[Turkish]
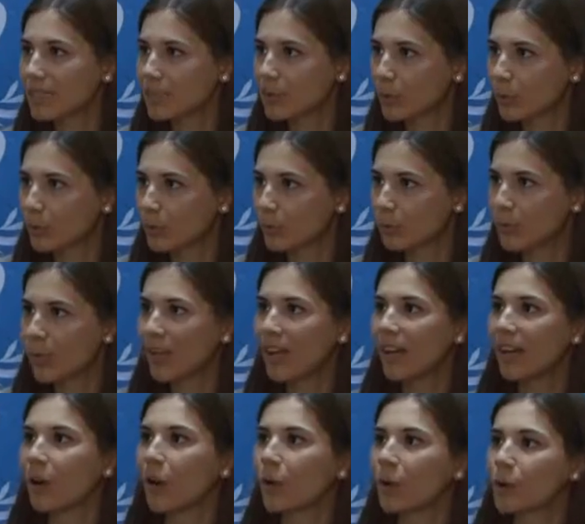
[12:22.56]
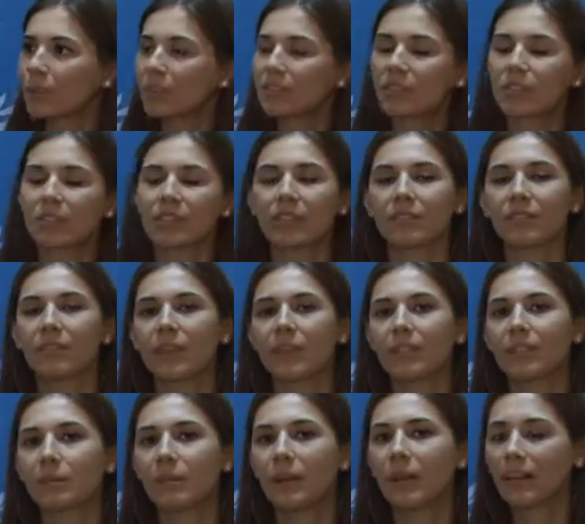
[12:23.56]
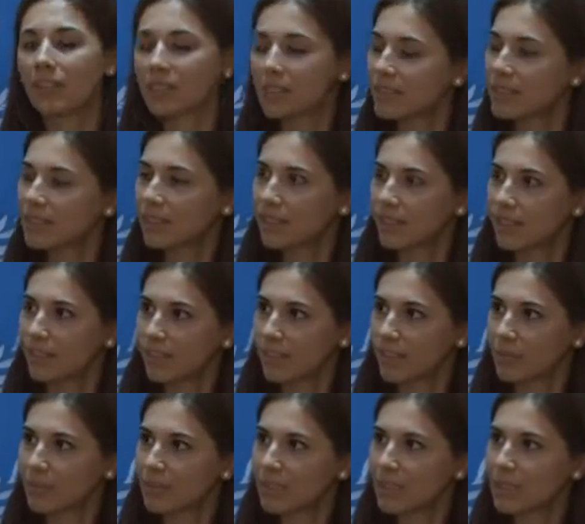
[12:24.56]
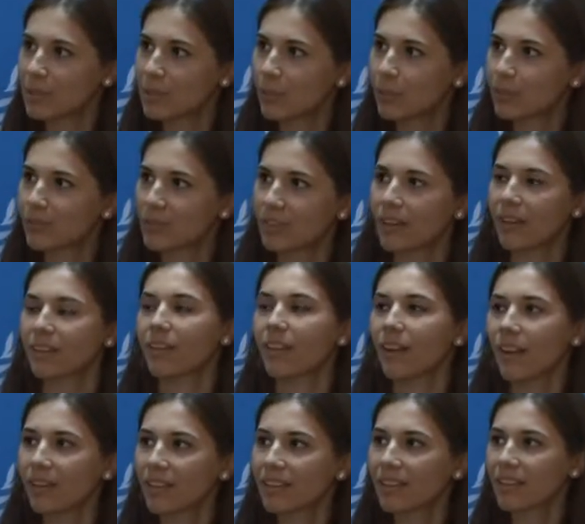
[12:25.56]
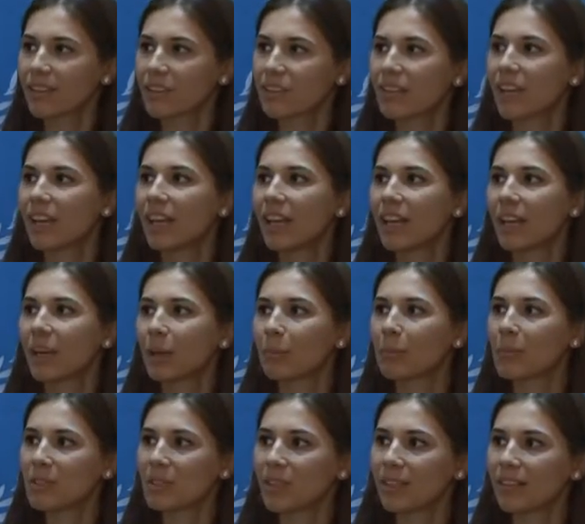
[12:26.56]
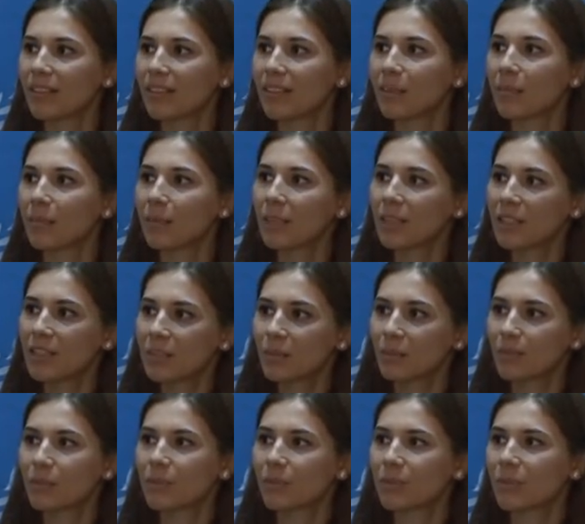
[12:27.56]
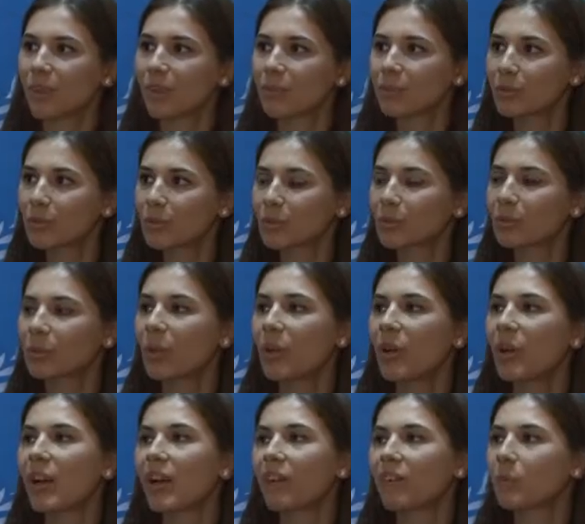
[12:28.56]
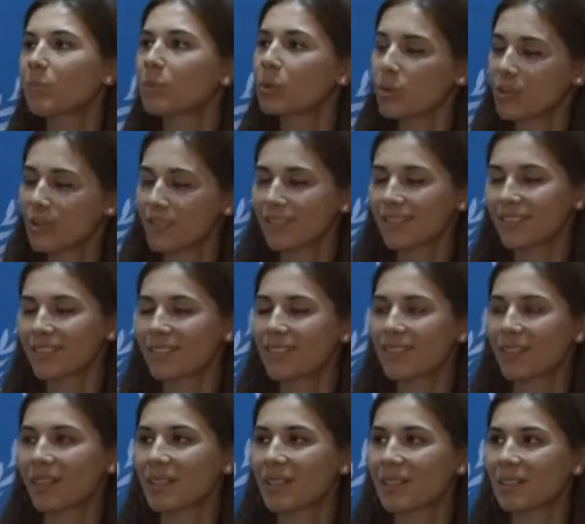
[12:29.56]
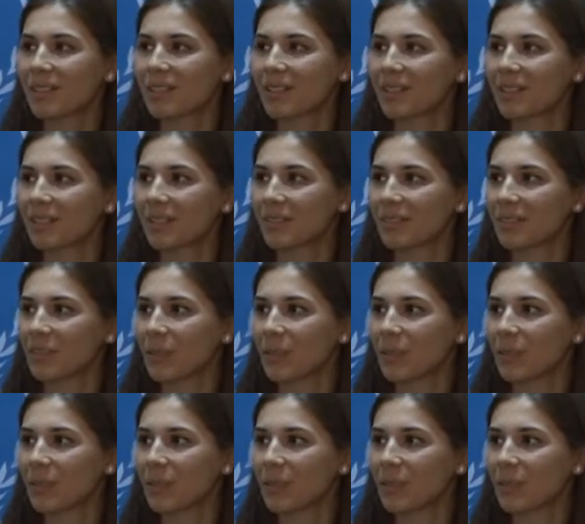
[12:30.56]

istiyorum, okul dışında farklı bir aktivitede yer almak istiyorum diyen her genç e, bir şekilde işin ucundan tutuyor ve projelerin içerisinde yer alıyor.